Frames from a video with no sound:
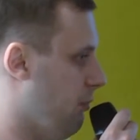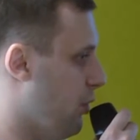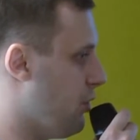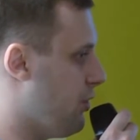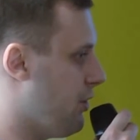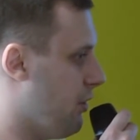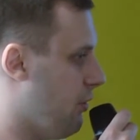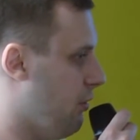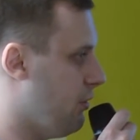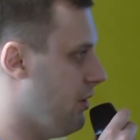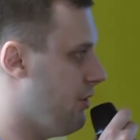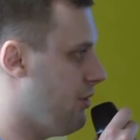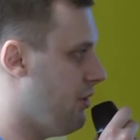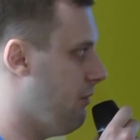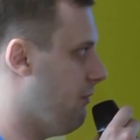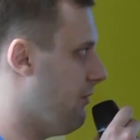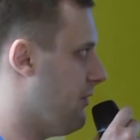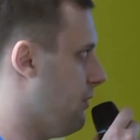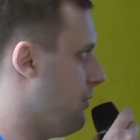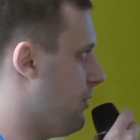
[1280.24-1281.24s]
больше кода,
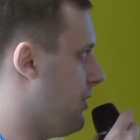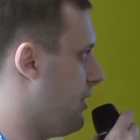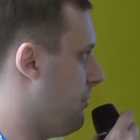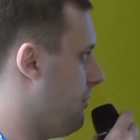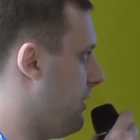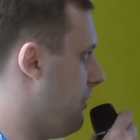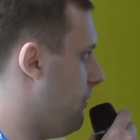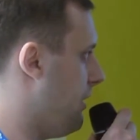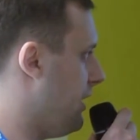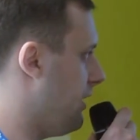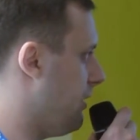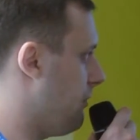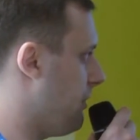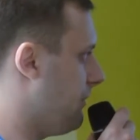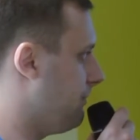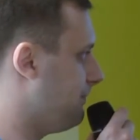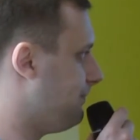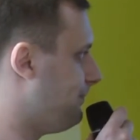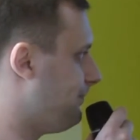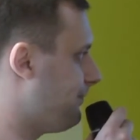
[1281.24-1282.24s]
чем в случае с
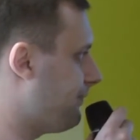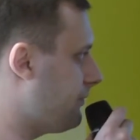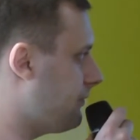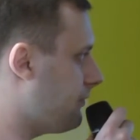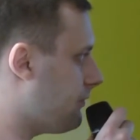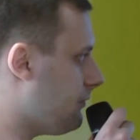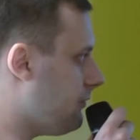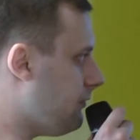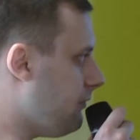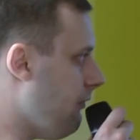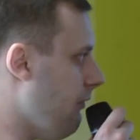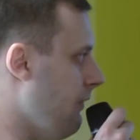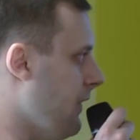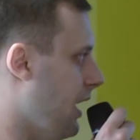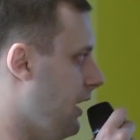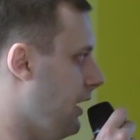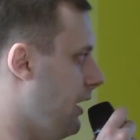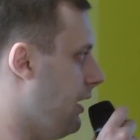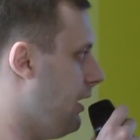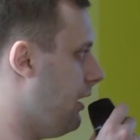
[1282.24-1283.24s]
переменными,
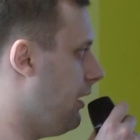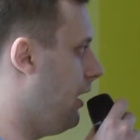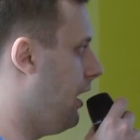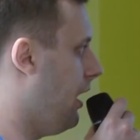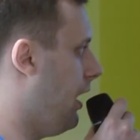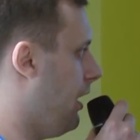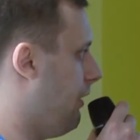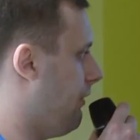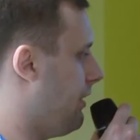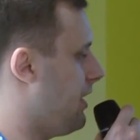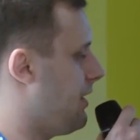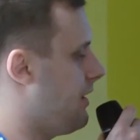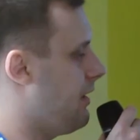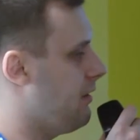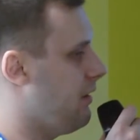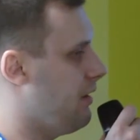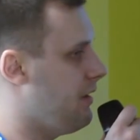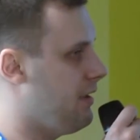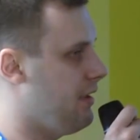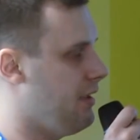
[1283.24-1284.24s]
и вы не
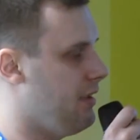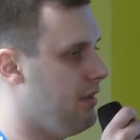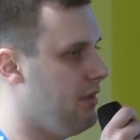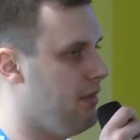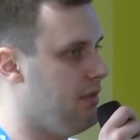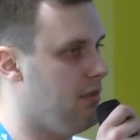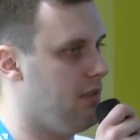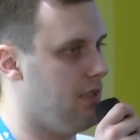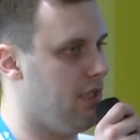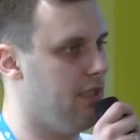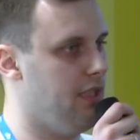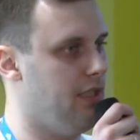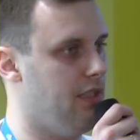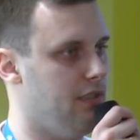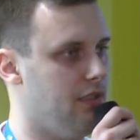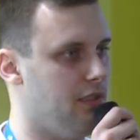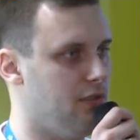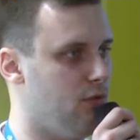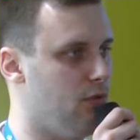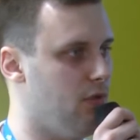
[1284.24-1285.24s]
сделаете
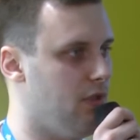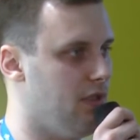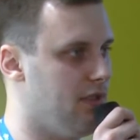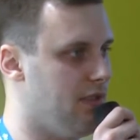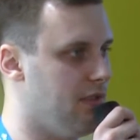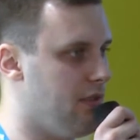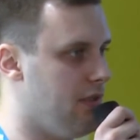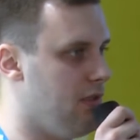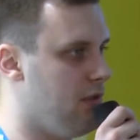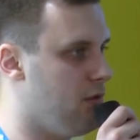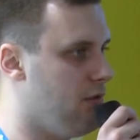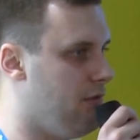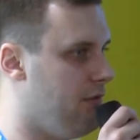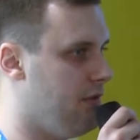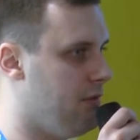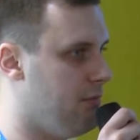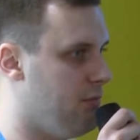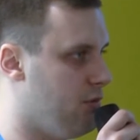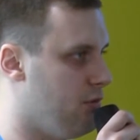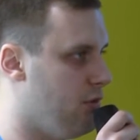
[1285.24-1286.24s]
хранение настолько
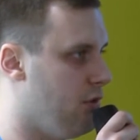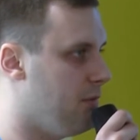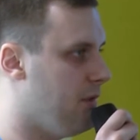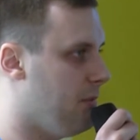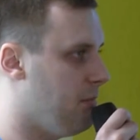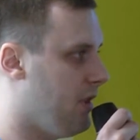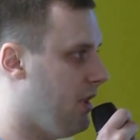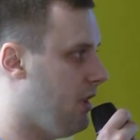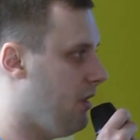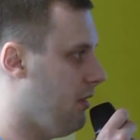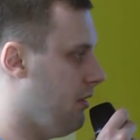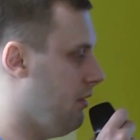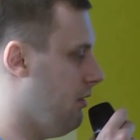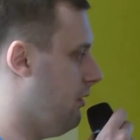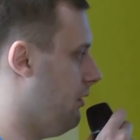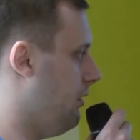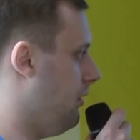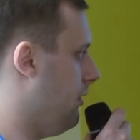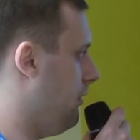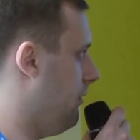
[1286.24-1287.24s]
централизованным и удобным, как
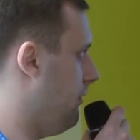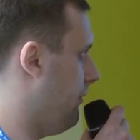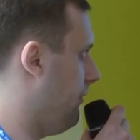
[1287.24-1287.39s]
а,